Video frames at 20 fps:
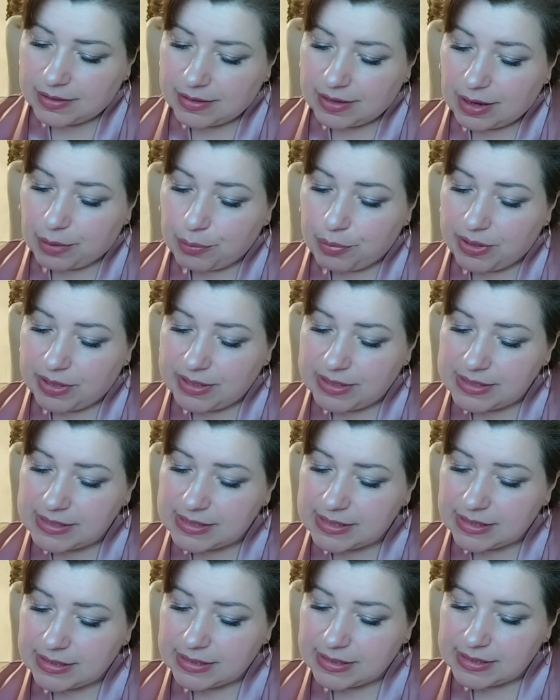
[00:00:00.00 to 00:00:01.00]
А
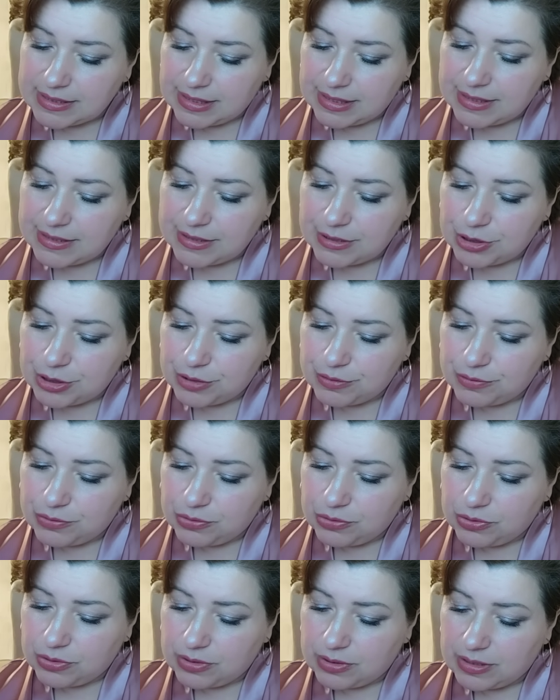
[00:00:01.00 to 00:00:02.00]
боится она, знаете чего?